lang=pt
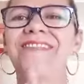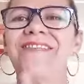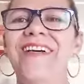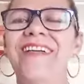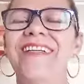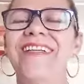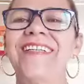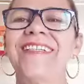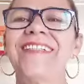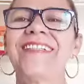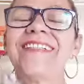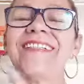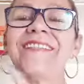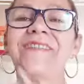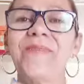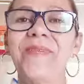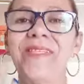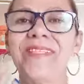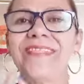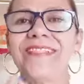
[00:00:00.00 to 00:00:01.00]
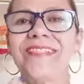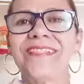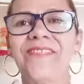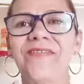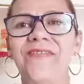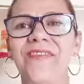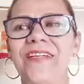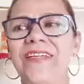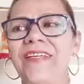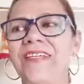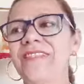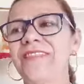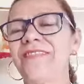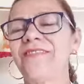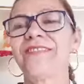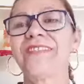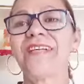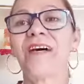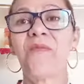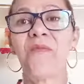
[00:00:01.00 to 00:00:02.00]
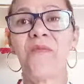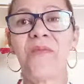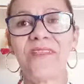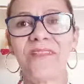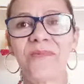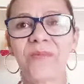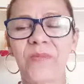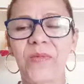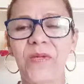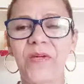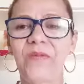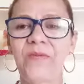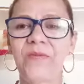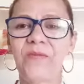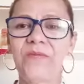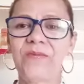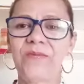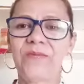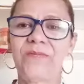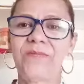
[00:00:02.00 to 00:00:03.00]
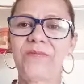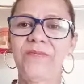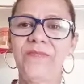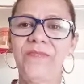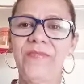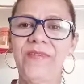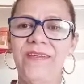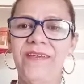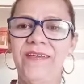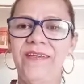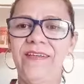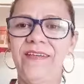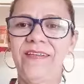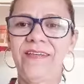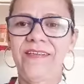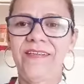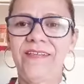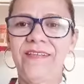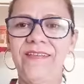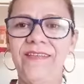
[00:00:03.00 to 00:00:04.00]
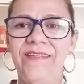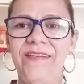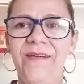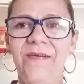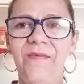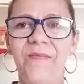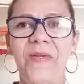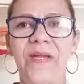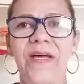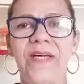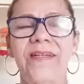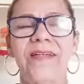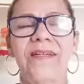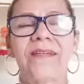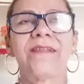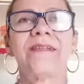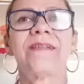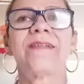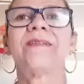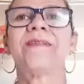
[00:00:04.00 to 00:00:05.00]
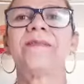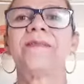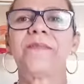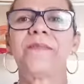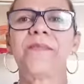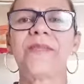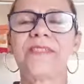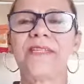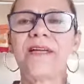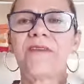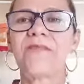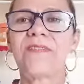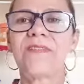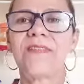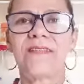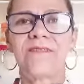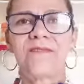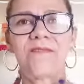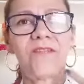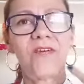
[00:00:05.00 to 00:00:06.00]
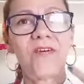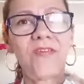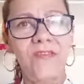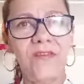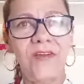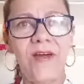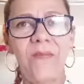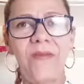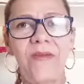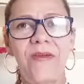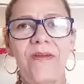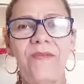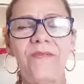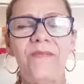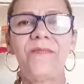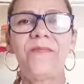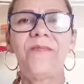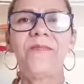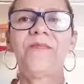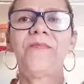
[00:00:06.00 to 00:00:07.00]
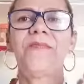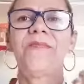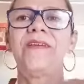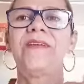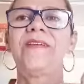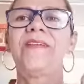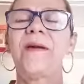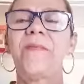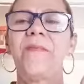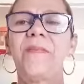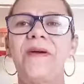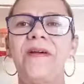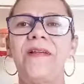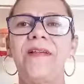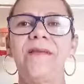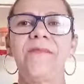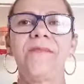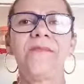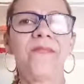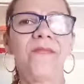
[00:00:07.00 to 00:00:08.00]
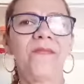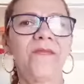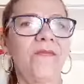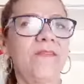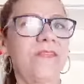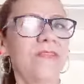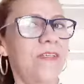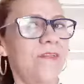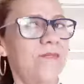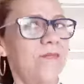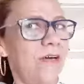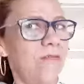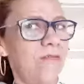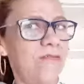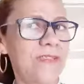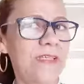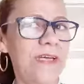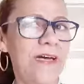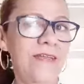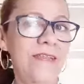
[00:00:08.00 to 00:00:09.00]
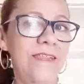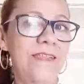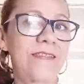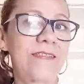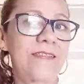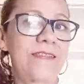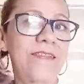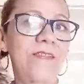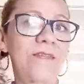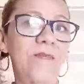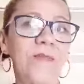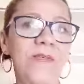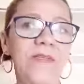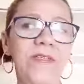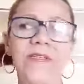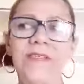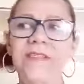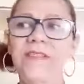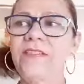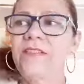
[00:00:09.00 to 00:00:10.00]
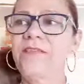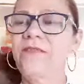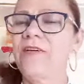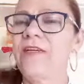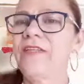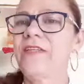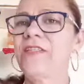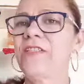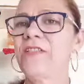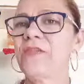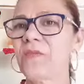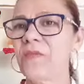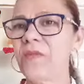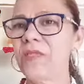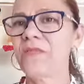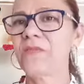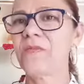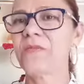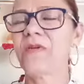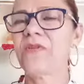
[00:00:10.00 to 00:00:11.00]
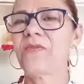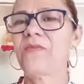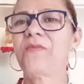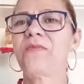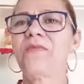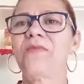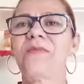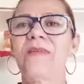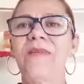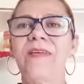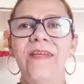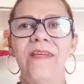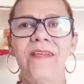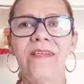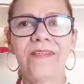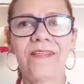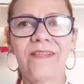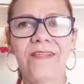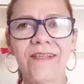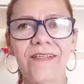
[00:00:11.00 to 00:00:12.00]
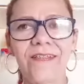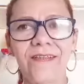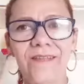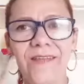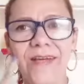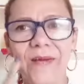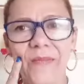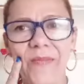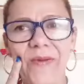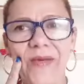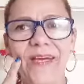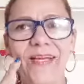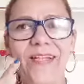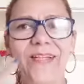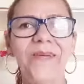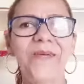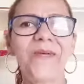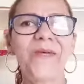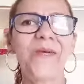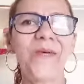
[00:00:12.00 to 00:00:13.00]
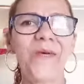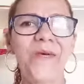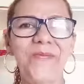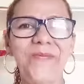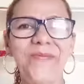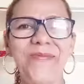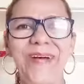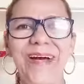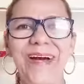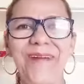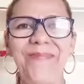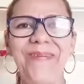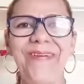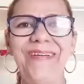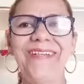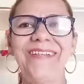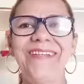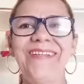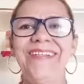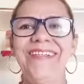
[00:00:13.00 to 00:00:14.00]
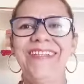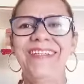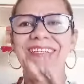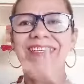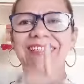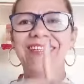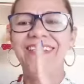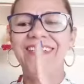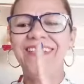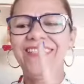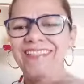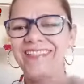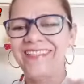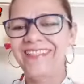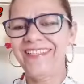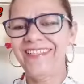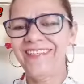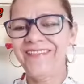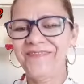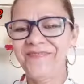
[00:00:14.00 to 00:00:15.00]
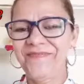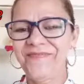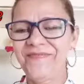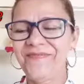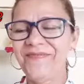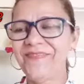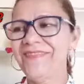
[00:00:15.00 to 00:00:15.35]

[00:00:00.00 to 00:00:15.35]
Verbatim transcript: diferentes, cinco maneiras diferentes de usar o mesmo produto. Que é para estar tá usando no nosso cabelo e na pele. Você vai usar cinco maneiras diferentes o mesmo produto. Tanto na pele como no cabelo. Então,